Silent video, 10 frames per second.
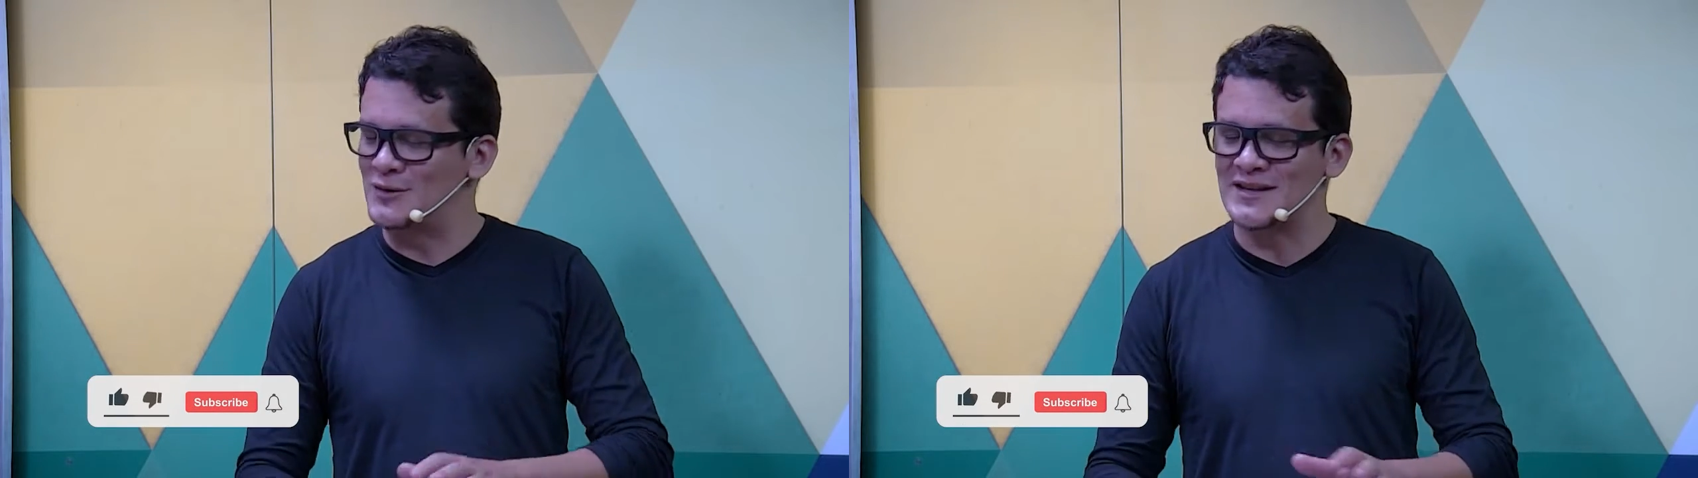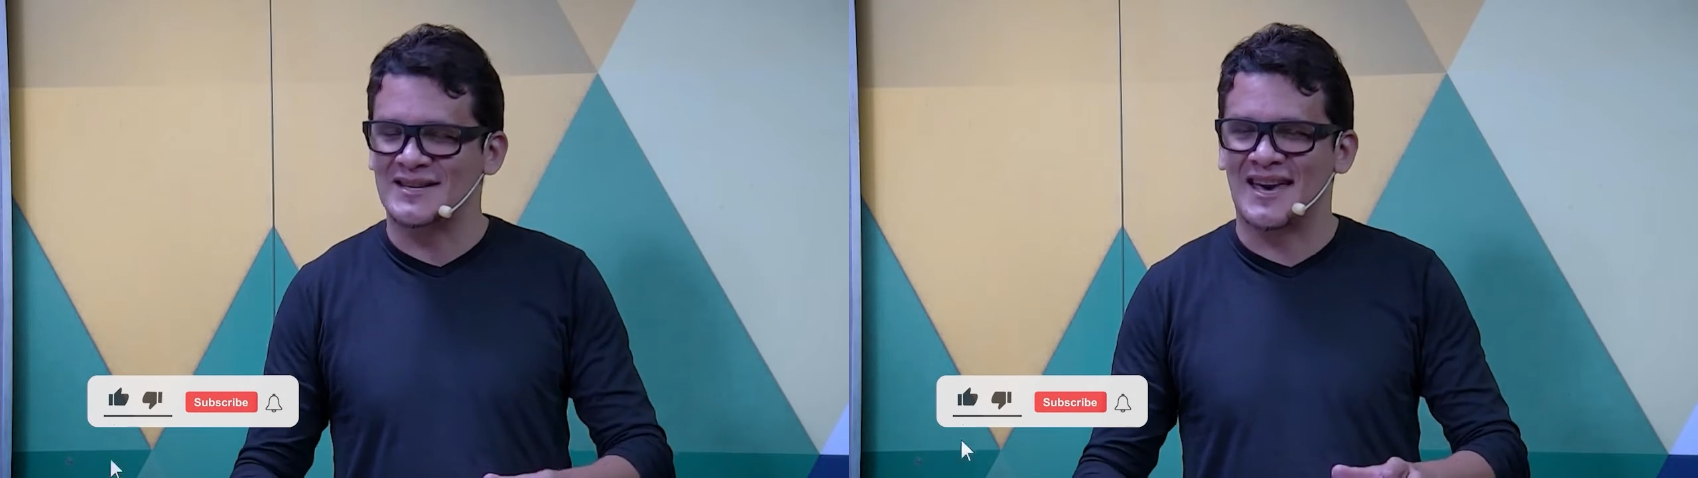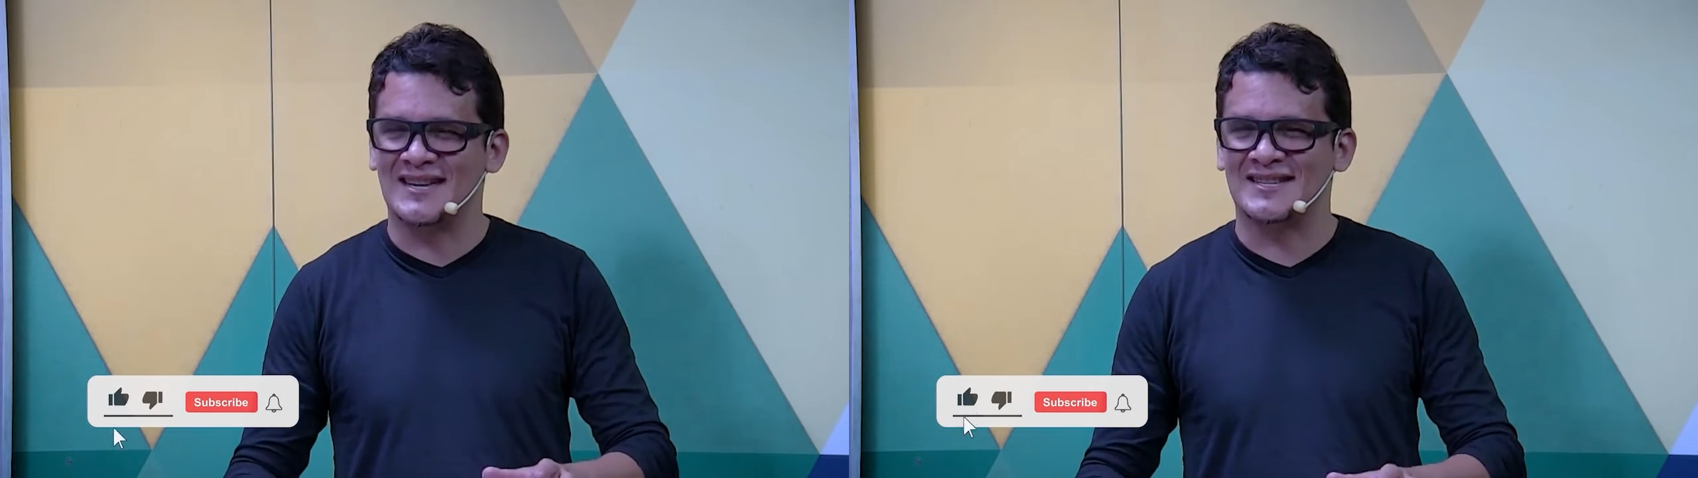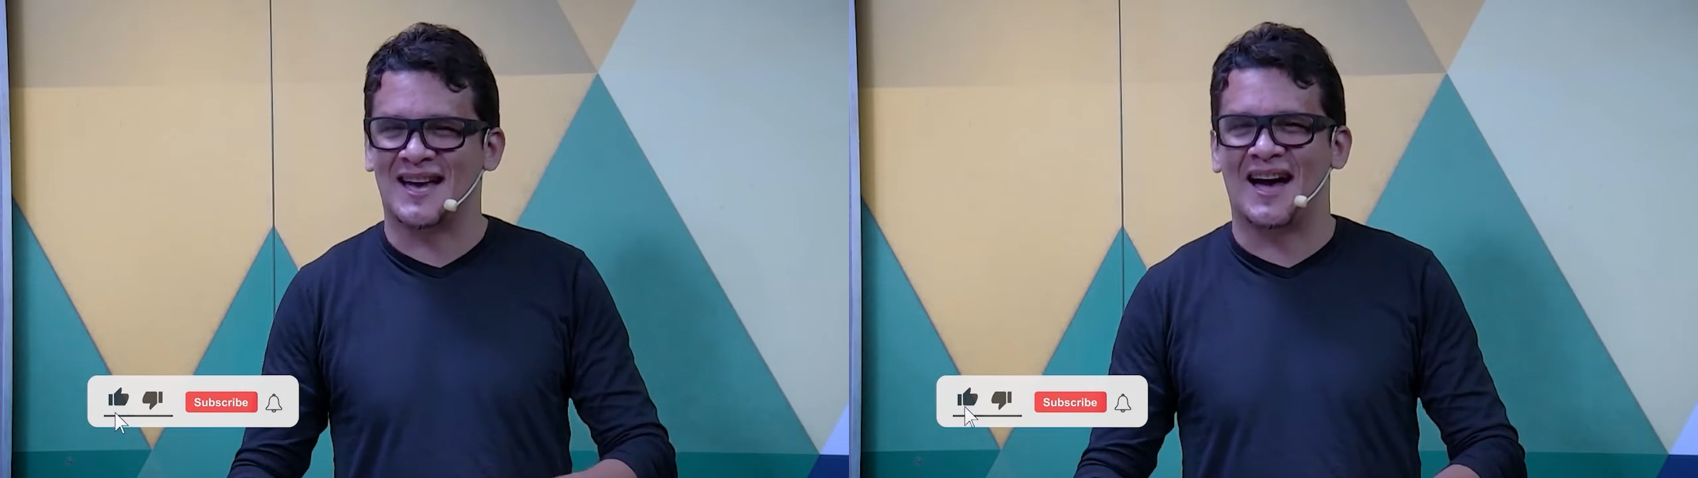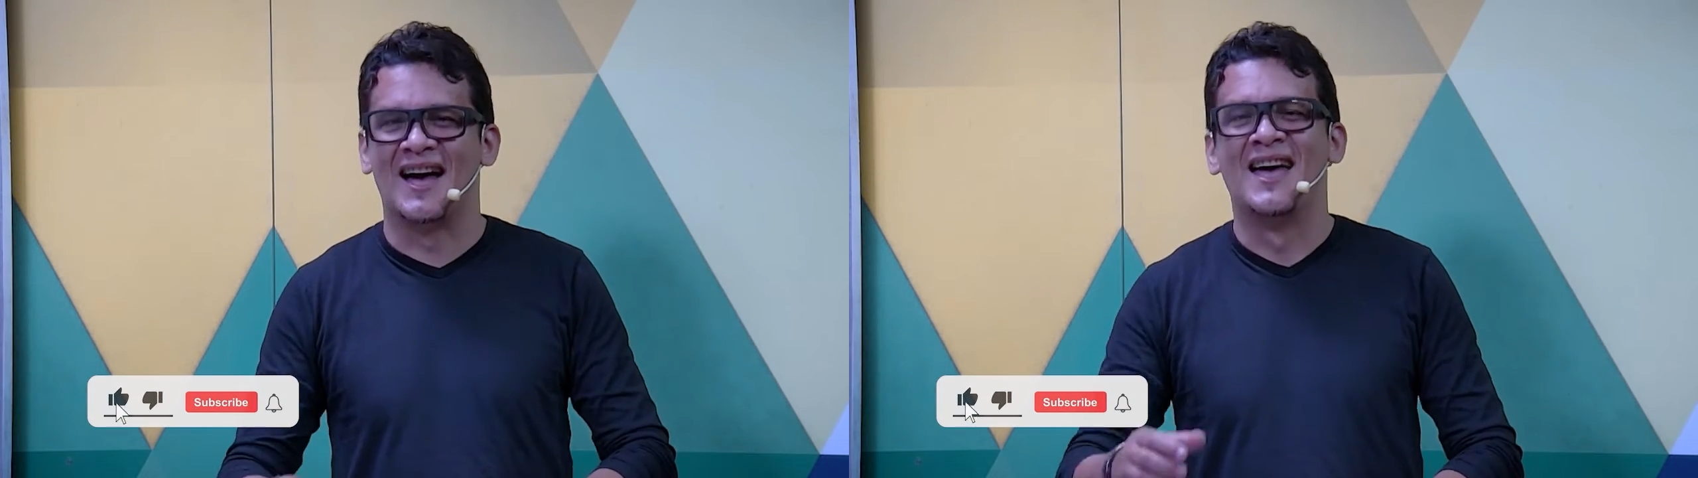não se
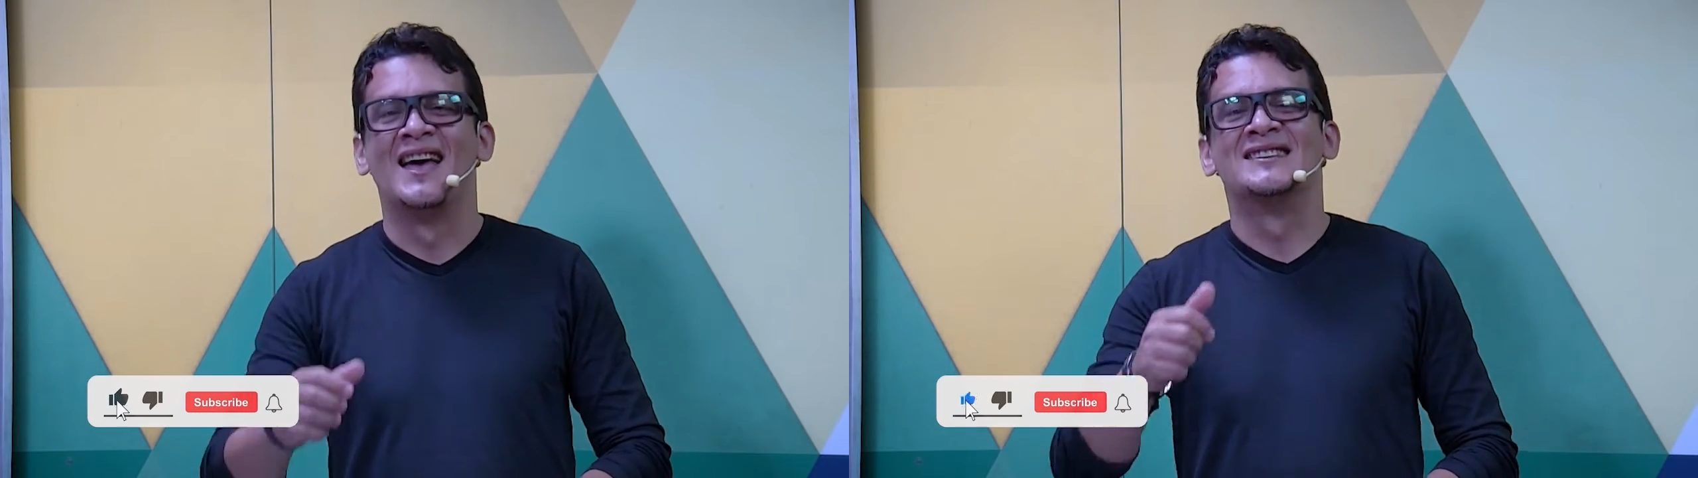esqueça,